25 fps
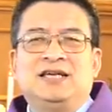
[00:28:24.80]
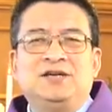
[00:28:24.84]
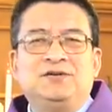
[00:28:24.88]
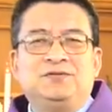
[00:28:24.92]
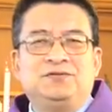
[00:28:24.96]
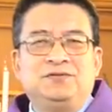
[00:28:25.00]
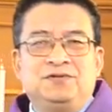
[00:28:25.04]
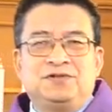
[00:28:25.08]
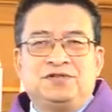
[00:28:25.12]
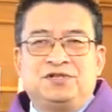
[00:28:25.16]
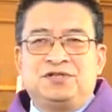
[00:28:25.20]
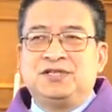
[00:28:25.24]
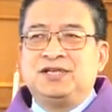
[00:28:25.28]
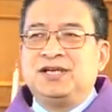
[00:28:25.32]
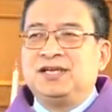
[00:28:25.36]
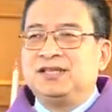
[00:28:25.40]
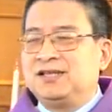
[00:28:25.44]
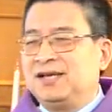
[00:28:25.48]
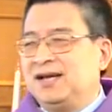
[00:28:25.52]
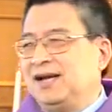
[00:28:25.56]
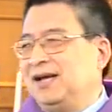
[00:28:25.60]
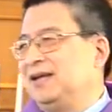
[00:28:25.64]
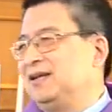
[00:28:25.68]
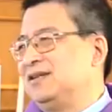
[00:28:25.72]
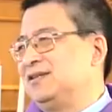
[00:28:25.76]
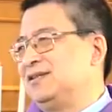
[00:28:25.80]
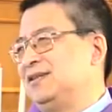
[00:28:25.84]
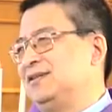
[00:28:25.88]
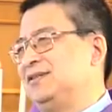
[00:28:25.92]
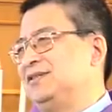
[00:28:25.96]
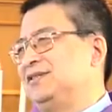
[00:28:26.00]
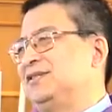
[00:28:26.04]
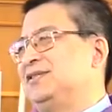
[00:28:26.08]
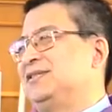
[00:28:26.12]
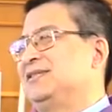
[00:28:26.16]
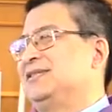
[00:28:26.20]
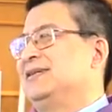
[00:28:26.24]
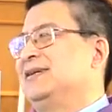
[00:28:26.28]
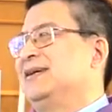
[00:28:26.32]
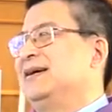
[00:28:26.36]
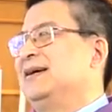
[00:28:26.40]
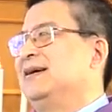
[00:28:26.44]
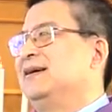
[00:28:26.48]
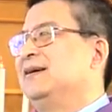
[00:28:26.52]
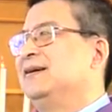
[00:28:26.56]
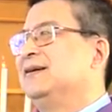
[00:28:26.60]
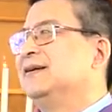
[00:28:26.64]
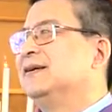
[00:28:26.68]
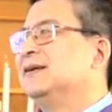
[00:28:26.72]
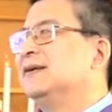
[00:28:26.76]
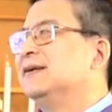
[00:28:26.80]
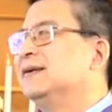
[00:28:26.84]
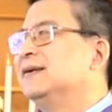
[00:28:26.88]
谦虚，实在太真实了。